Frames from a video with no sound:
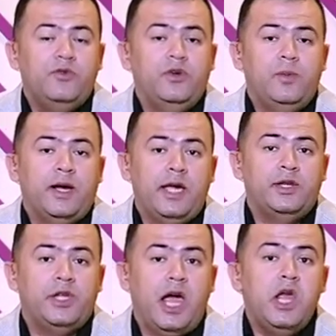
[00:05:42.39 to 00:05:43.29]
في
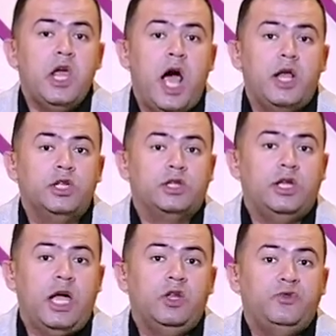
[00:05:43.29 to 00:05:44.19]
المكان ده
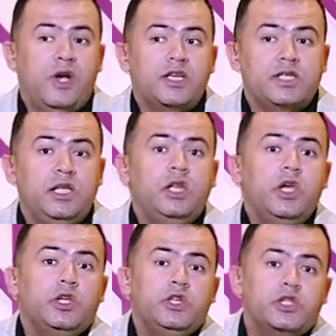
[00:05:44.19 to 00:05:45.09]
هنطلع لفاصل
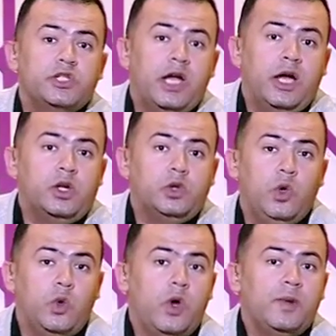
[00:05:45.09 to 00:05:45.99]

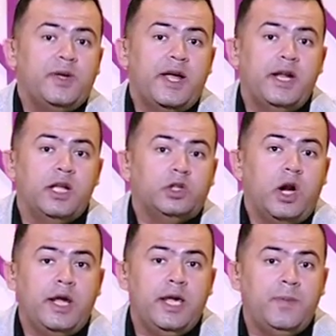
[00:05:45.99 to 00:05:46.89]
يستعرض لكم امكانيات
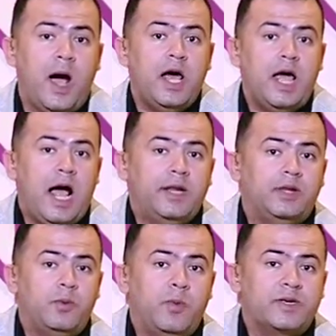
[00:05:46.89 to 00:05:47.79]
رهيبه
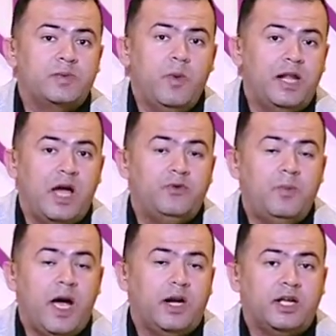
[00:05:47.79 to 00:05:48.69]
عند ابو بسمله في
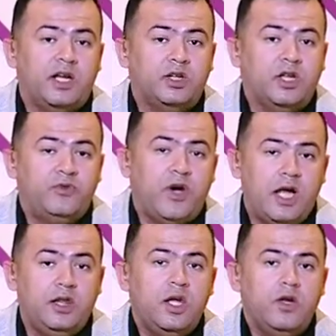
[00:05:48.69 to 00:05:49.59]
معرض
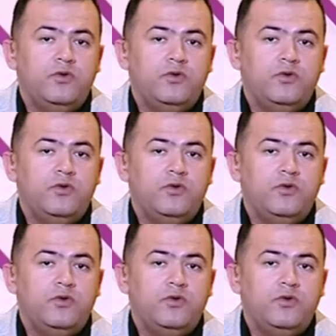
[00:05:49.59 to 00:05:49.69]
كرنفال